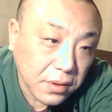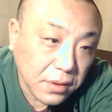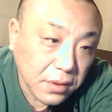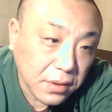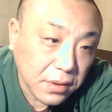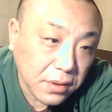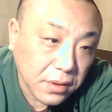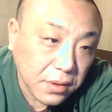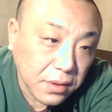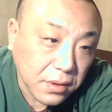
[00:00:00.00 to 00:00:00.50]
你
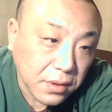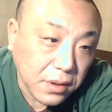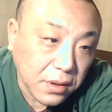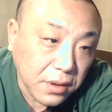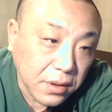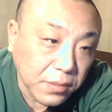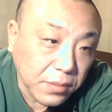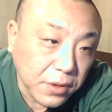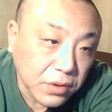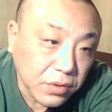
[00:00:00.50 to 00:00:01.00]
们追
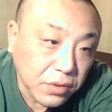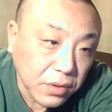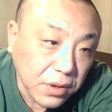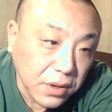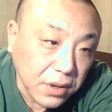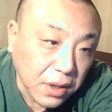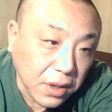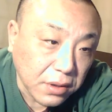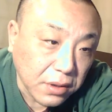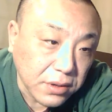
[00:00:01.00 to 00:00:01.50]
到
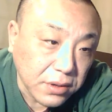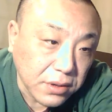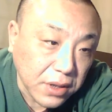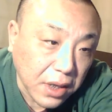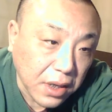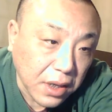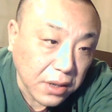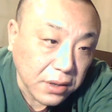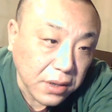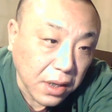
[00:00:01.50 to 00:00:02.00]
张扬和
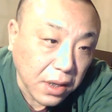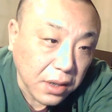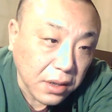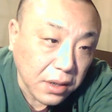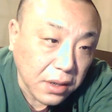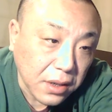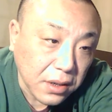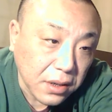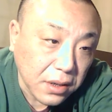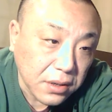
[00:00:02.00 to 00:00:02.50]
西月的
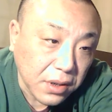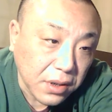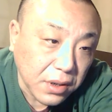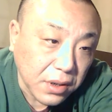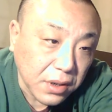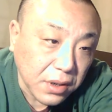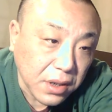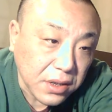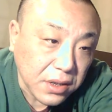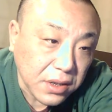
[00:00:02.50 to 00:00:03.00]
家里
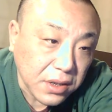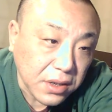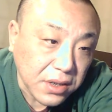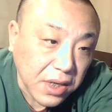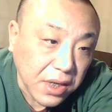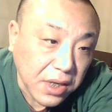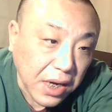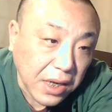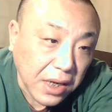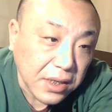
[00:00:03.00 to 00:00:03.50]
来干什
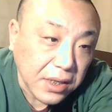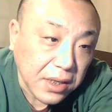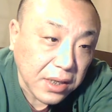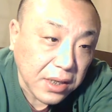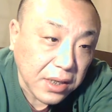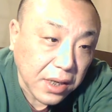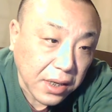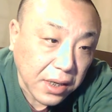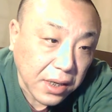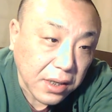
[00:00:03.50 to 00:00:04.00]

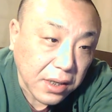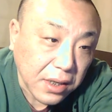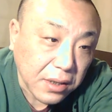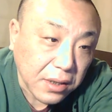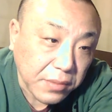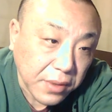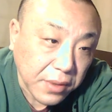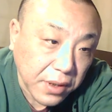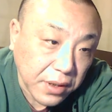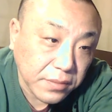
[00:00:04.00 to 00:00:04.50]

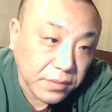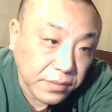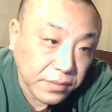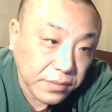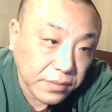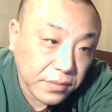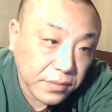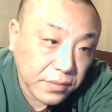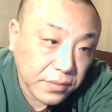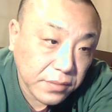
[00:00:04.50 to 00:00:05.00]
么？
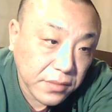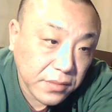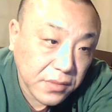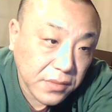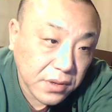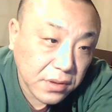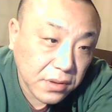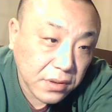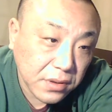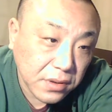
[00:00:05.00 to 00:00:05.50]

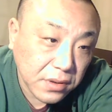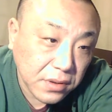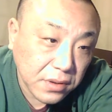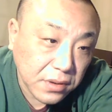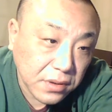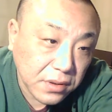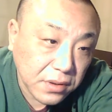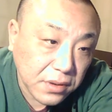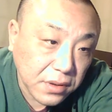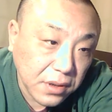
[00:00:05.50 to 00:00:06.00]
你们要
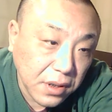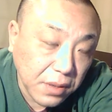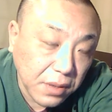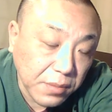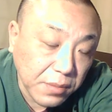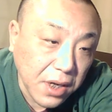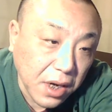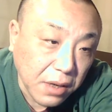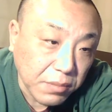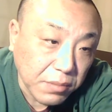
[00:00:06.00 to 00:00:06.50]
不是
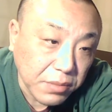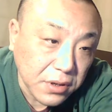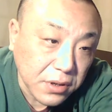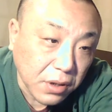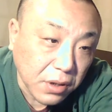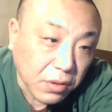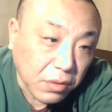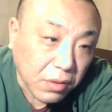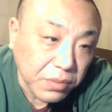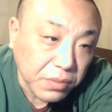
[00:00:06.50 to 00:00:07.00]
谎言破
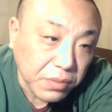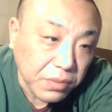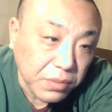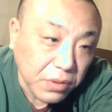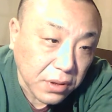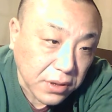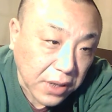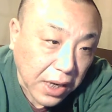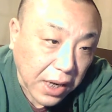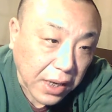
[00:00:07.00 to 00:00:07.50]
产，
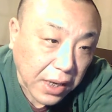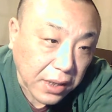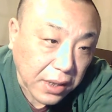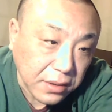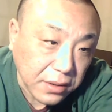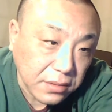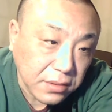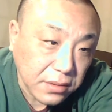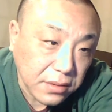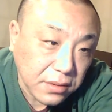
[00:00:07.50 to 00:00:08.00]

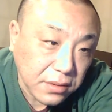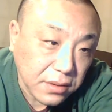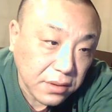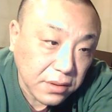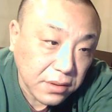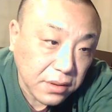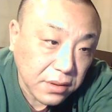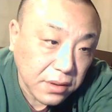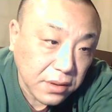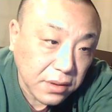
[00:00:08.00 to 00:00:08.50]
你
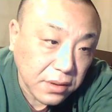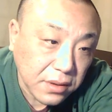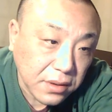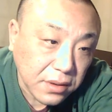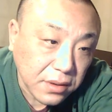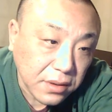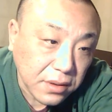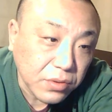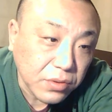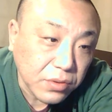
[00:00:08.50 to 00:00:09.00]
们追到
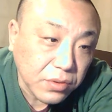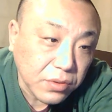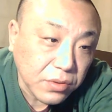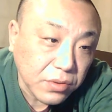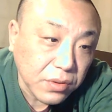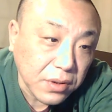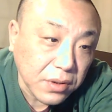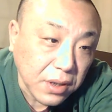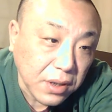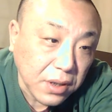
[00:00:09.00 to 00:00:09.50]
张扬、
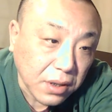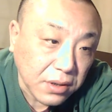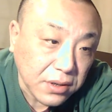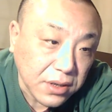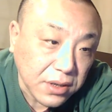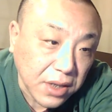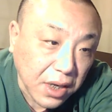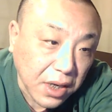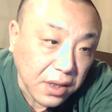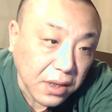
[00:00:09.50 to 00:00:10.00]
西月的
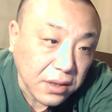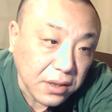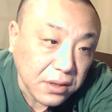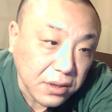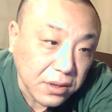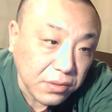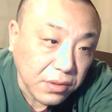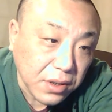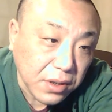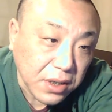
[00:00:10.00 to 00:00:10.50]
家里来
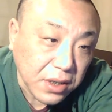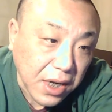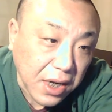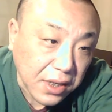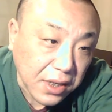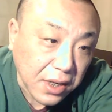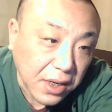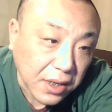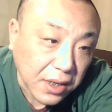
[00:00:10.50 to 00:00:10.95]
干什么？